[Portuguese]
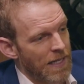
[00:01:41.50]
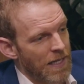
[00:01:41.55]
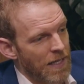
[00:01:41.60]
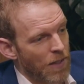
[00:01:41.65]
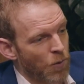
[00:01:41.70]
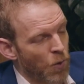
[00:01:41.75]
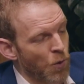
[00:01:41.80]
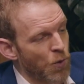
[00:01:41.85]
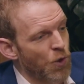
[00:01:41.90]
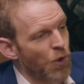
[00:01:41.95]

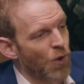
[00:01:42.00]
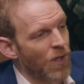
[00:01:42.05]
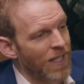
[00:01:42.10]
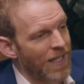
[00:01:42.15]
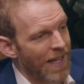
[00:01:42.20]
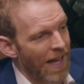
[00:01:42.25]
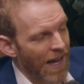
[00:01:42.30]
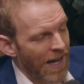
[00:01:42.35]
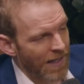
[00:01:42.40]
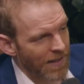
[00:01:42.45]

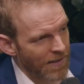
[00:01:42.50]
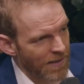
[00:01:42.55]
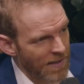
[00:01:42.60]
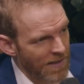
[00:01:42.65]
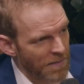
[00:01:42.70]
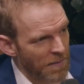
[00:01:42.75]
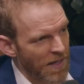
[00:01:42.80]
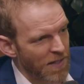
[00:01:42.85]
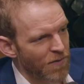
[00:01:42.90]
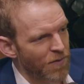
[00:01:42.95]
consolidadas,
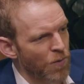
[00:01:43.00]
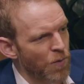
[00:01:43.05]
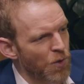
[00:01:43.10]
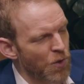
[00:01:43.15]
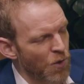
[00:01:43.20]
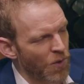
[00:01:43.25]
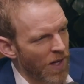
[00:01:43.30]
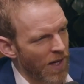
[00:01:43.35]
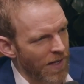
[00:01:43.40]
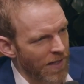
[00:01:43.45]
mais
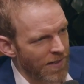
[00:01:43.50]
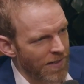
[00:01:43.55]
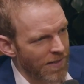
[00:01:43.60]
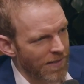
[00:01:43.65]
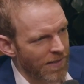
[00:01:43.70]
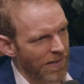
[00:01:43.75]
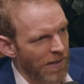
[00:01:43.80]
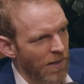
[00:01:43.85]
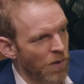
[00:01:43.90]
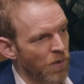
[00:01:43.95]

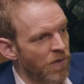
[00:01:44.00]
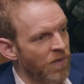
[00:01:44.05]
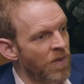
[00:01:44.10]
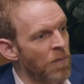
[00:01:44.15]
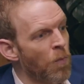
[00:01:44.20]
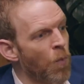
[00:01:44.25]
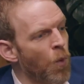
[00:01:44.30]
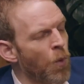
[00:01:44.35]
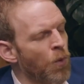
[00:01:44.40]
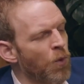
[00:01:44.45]
funcionais, inclusive
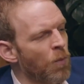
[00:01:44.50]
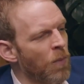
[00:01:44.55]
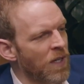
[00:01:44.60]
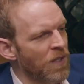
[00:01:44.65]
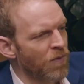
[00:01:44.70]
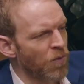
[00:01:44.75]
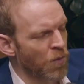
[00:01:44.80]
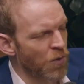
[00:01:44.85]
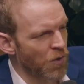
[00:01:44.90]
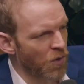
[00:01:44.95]
muito mais
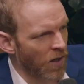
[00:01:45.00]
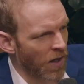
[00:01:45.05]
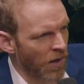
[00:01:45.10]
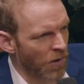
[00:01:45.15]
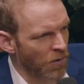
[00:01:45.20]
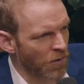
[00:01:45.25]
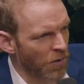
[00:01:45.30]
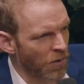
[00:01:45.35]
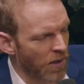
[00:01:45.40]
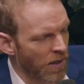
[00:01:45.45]
funcional
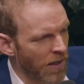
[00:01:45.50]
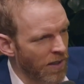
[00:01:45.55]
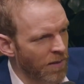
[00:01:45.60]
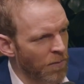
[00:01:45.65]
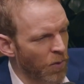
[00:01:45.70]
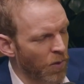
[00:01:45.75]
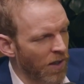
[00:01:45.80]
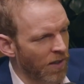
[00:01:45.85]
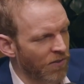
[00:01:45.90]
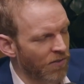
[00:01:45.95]
do que a
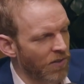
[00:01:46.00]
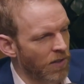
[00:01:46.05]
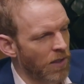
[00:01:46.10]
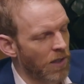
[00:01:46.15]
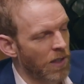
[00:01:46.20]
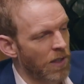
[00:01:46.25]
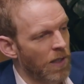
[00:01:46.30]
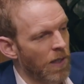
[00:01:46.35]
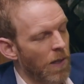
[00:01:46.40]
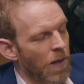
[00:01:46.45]

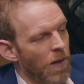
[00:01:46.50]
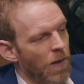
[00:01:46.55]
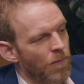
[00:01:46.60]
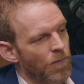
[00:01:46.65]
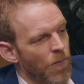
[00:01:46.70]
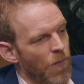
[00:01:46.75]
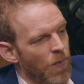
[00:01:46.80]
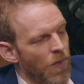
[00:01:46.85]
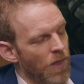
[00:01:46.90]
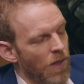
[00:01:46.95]
democracia
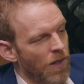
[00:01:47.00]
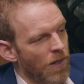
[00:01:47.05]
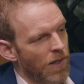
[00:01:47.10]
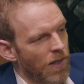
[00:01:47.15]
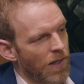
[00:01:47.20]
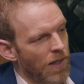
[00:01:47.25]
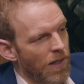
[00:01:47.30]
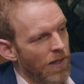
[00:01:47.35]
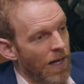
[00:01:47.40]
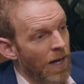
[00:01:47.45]

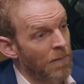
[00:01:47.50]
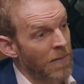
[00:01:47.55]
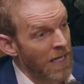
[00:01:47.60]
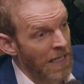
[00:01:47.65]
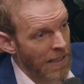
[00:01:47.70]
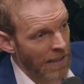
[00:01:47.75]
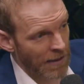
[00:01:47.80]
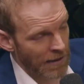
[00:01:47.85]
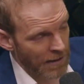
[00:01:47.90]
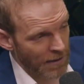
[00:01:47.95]
é,
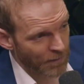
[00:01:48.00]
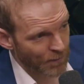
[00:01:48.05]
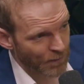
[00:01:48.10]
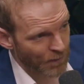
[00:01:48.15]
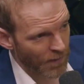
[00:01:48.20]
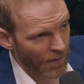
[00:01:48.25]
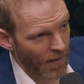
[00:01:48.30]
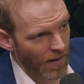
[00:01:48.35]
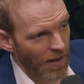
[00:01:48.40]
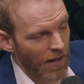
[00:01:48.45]
americana.
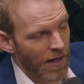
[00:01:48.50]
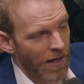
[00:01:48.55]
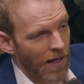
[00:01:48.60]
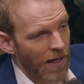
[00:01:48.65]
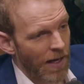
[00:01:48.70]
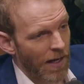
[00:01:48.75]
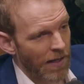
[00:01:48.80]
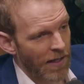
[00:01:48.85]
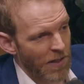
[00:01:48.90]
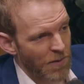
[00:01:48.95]

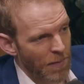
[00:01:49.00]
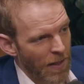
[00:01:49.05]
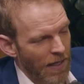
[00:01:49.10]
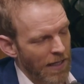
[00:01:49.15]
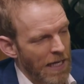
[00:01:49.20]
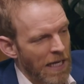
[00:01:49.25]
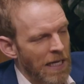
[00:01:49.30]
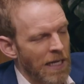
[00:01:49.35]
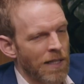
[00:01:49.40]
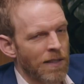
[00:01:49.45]
Aliás, para
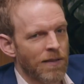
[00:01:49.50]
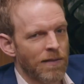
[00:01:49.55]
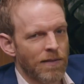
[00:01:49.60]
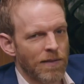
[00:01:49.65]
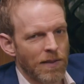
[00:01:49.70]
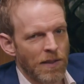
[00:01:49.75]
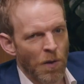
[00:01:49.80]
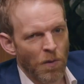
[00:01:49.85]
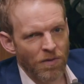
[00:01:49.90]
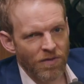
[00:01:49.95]
quem
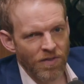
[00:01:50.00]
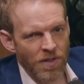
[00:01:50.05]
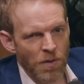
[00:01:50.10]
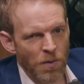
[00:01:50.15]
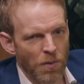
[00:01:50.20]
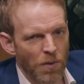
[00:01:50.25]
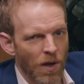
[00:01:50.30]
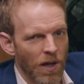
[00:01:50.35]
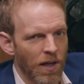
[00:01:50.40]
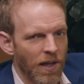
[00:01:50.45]
não
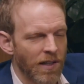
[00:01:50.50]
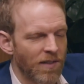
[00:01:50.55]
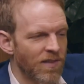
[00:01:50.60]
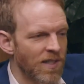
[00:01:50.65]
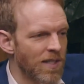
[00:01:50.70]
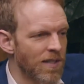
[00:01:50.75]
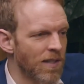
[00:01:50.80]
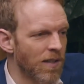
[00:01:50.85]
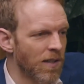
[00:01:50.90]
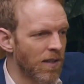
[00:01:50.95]
viu, a
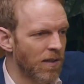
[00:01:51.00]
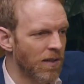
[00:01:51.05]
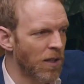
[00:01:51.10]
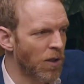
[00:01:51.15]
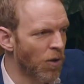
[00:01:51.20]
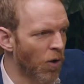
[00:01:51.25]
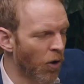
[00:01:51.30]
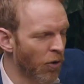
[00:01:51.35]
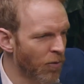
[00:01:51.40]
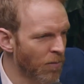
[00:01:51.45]
revista The
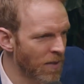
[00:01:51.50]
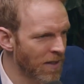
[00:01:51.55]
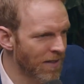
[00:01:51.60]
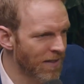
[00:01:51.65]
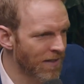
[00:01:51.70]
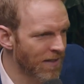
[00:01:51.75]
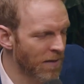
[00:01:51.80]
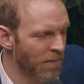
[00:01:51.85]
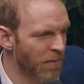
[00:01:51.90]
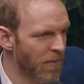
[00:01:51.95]
Economist
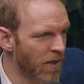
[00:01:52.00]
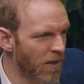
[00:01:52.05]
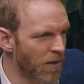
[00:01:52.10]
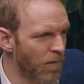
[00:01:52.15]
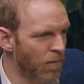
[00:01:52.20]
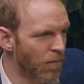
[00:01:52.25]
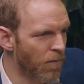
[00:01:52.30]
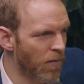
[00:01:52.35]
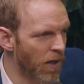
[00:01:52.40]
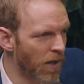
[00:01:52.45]
sempre
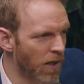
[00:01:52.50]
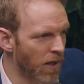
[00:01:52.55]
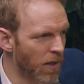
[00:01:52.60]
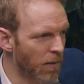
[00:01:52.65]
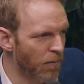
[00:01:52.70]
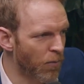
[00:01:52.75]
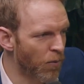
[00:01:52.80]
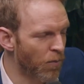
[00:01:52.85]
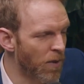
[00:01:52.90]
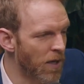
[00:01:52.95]
é,
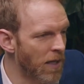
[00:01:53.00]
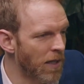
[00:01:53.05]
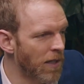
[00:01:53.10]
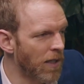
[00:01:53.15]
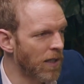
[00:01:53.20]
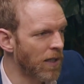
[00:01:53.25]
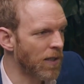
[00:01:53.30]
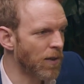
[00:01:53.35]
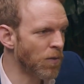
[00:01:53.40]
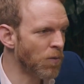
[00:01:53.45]

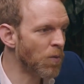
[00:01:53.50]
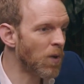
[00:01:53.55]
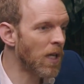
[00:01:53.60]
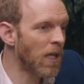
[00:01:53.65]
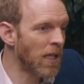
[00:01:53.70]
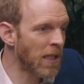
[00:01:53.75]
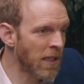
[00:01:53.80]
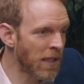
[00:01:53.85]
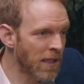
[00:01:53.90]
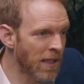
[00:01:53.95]
publica um
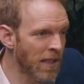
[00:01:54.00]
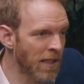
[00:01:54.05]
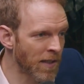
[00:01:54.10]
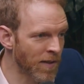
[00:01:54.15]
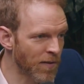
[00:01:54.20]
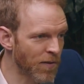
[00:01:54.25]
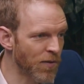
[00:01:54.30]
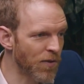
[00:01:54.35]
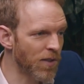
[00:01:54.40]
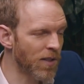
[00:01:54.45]
ranking
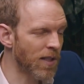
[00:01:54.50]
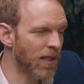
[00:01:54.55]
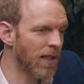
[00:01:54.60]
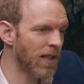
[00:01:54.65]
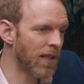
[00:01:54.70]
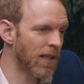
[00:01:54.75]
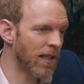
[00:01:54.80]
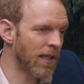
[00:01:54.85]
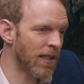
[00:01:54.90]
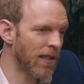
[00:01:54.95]

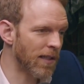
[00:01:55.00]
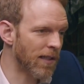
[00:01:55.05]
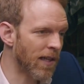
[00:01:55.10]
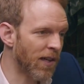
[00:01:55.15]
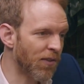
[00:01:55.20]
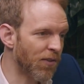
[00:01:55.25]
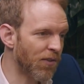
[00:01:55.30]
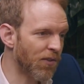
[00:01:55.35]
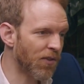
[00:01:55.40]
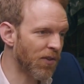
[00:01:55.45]
é,
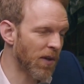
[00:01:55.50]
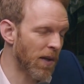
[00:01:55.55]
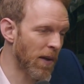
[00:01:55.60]
das